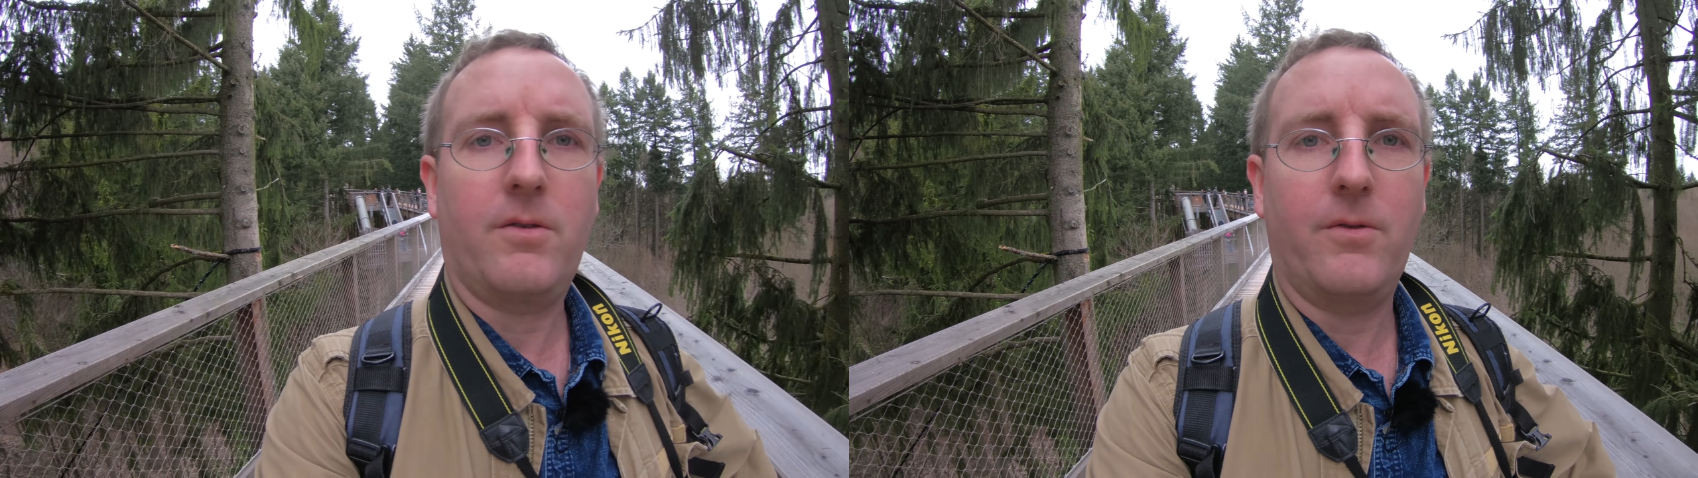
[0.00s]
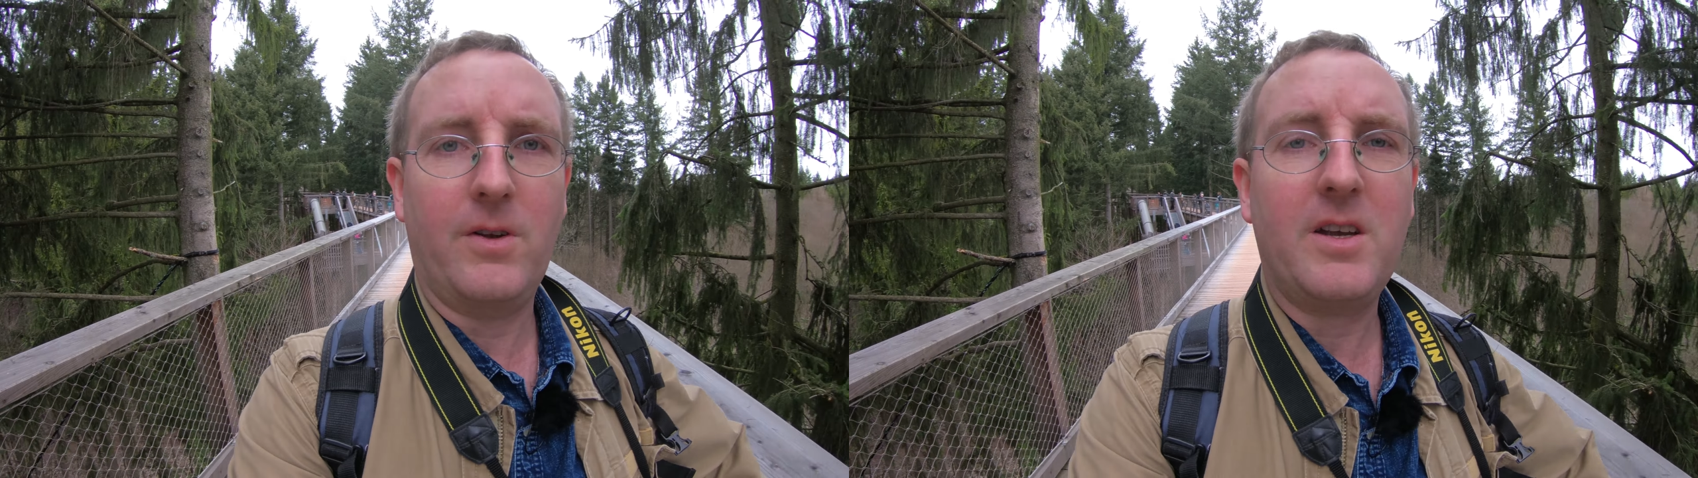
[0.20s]

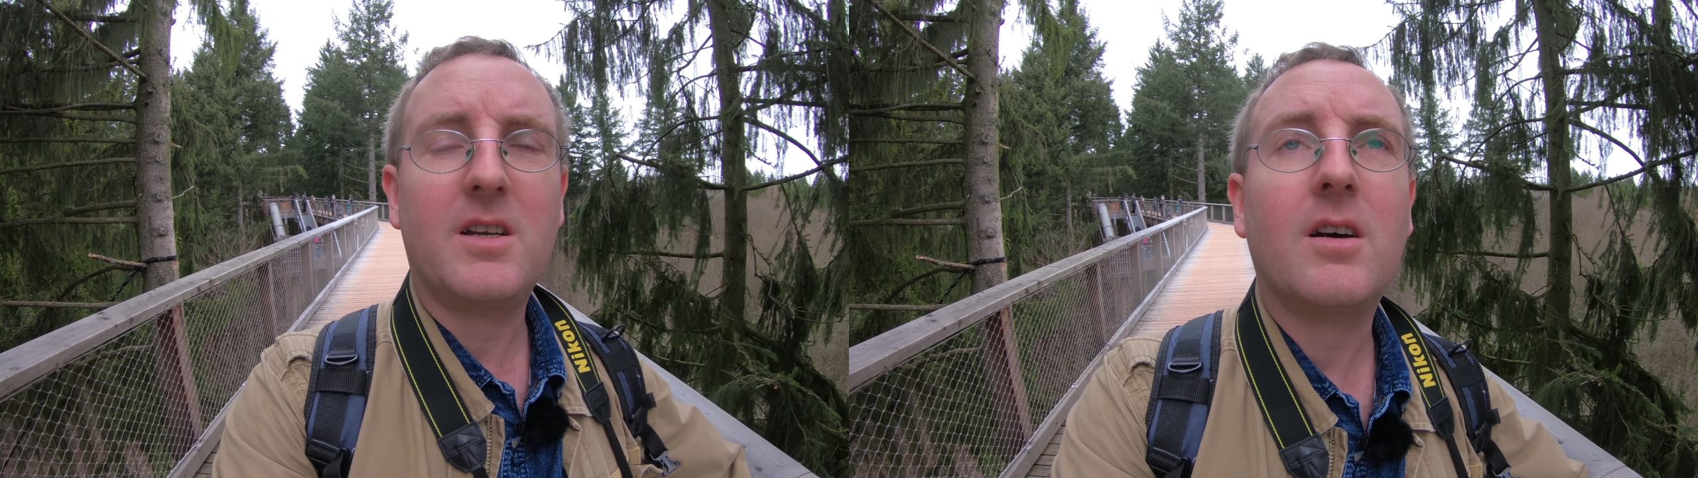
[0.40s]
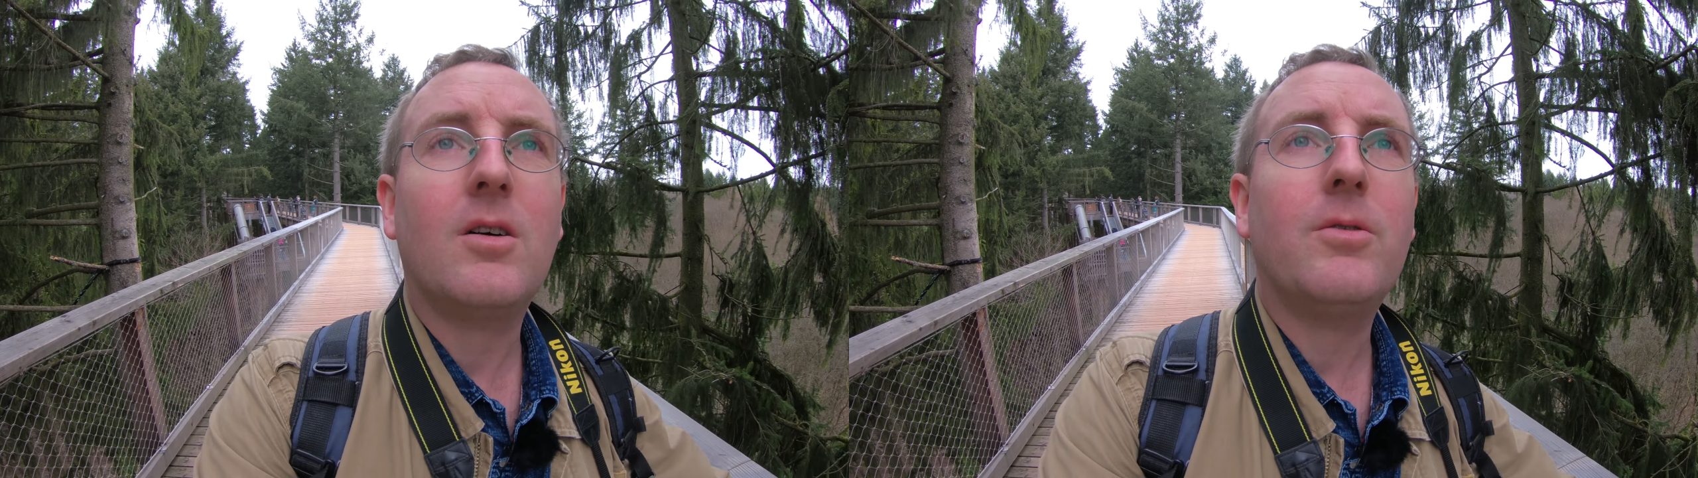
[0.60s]
Will
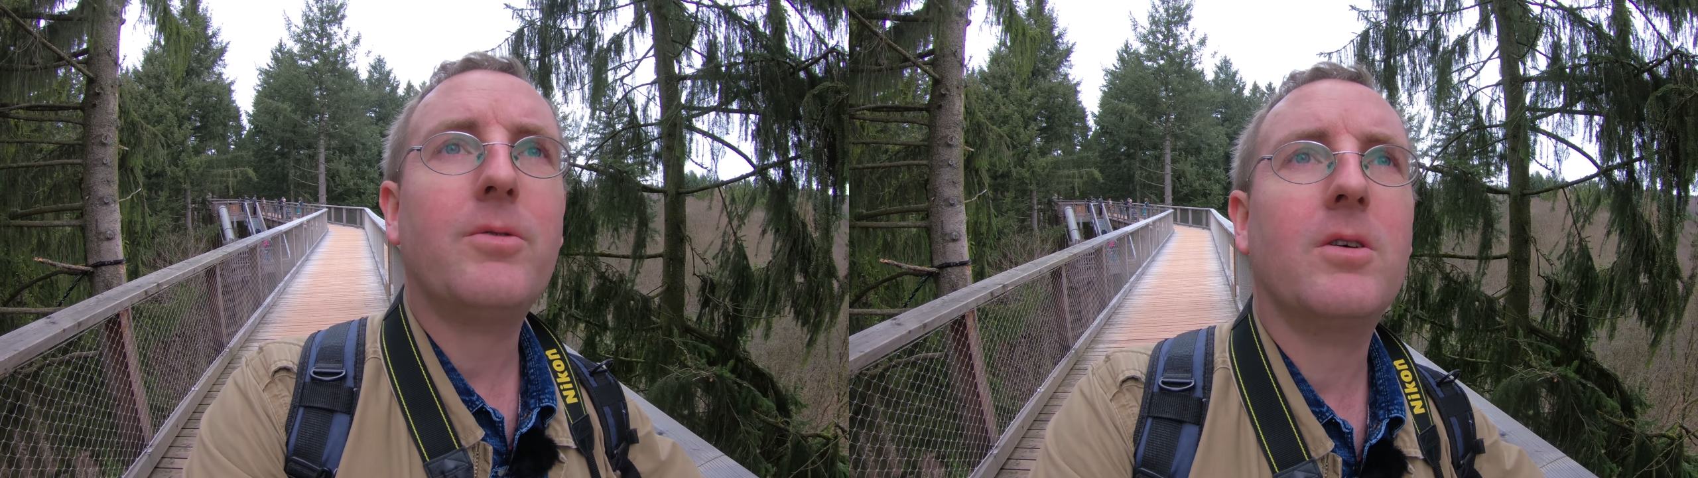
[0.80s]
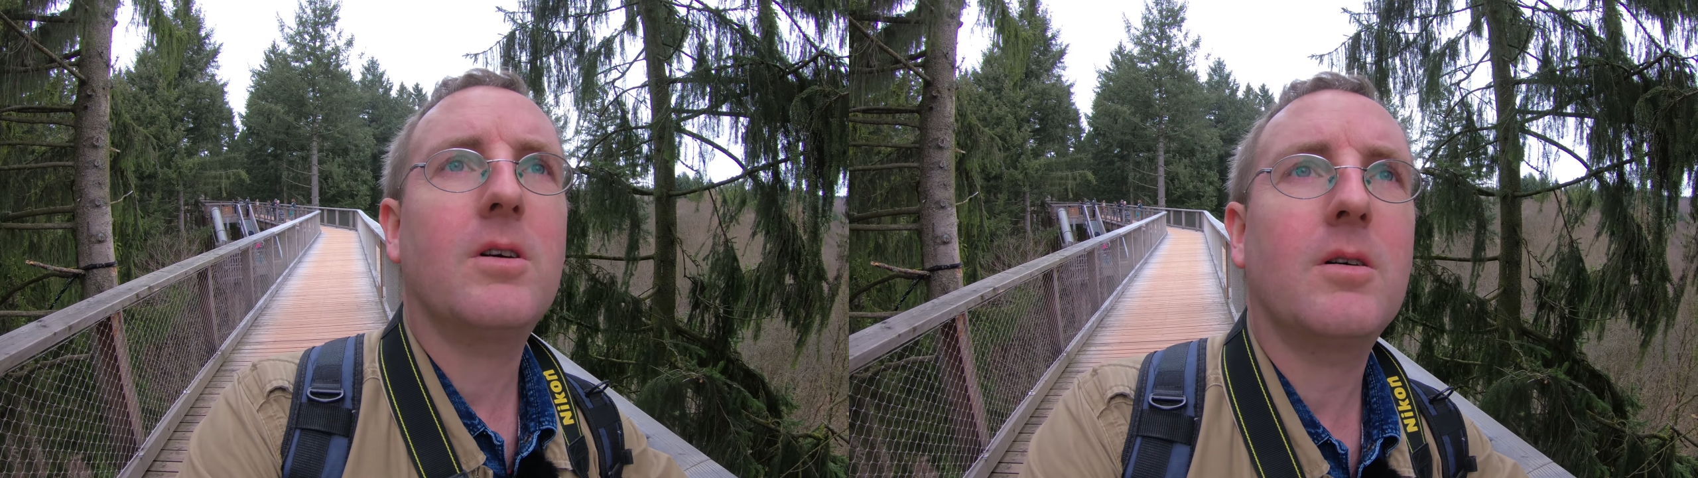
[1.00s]
ich
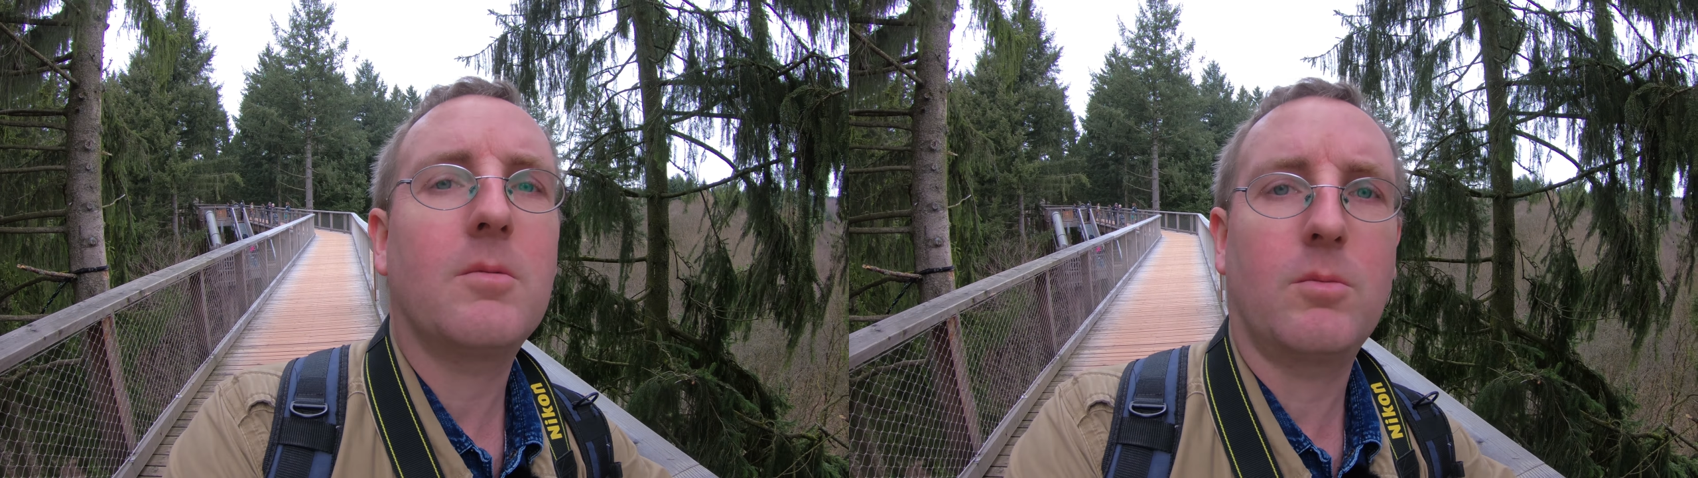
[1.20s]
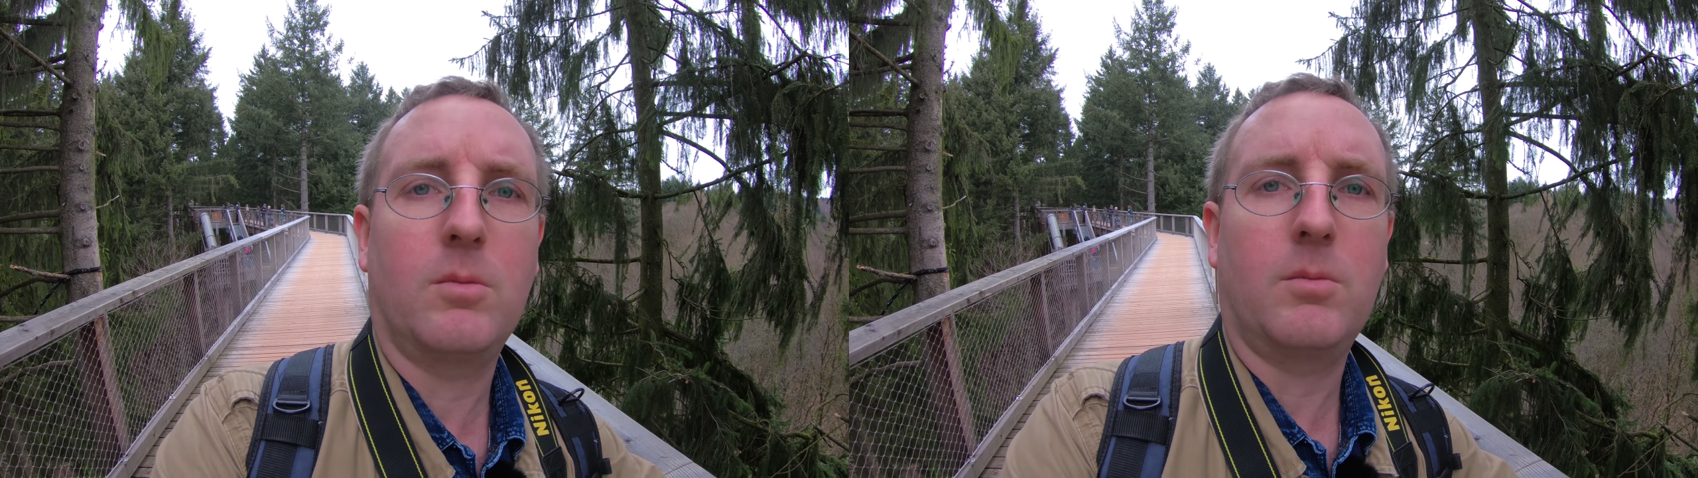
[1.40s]
darauf?
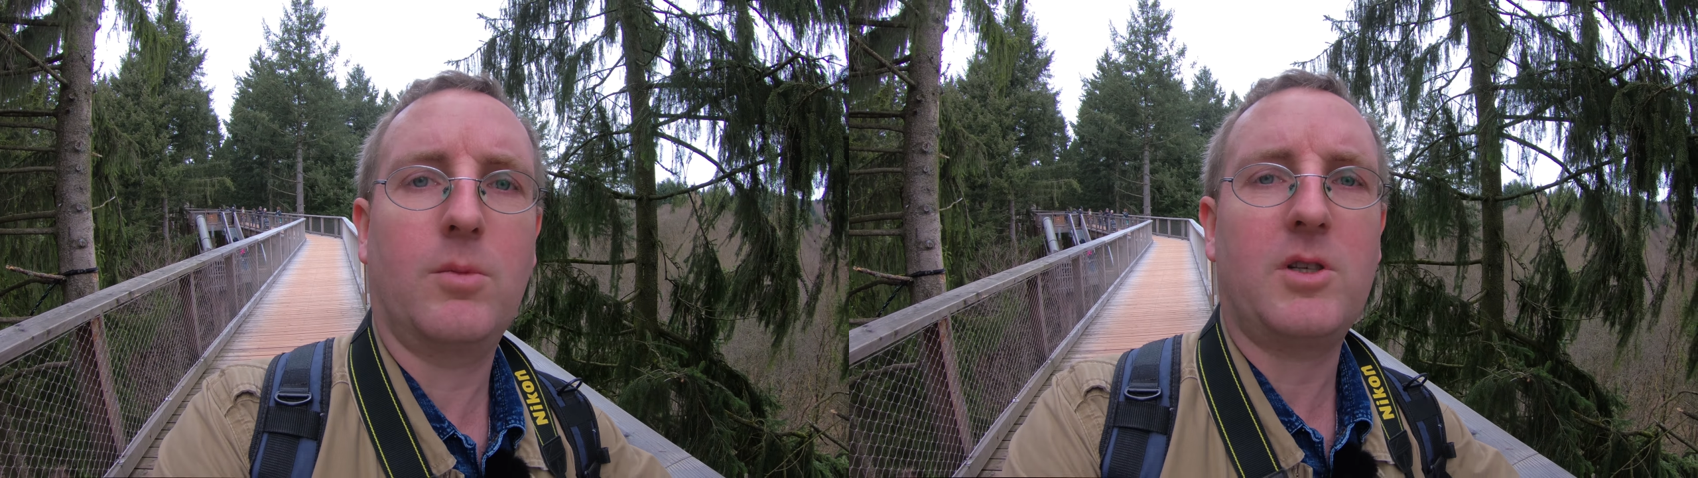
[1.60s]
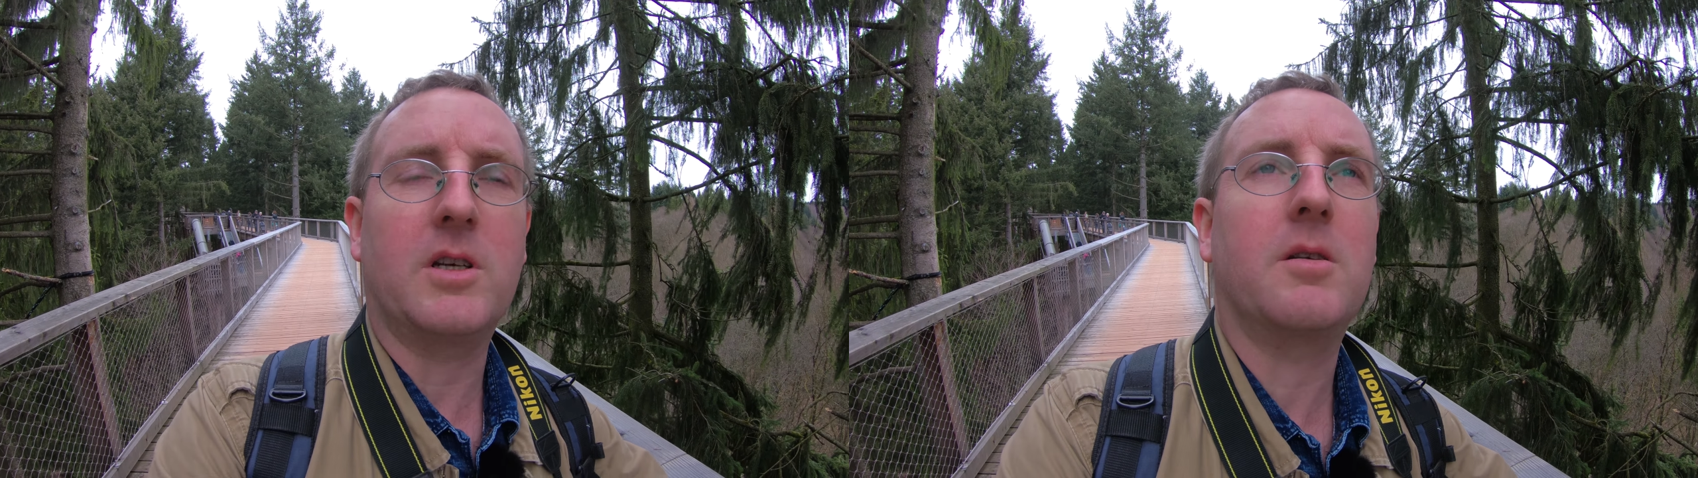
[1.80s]
Muss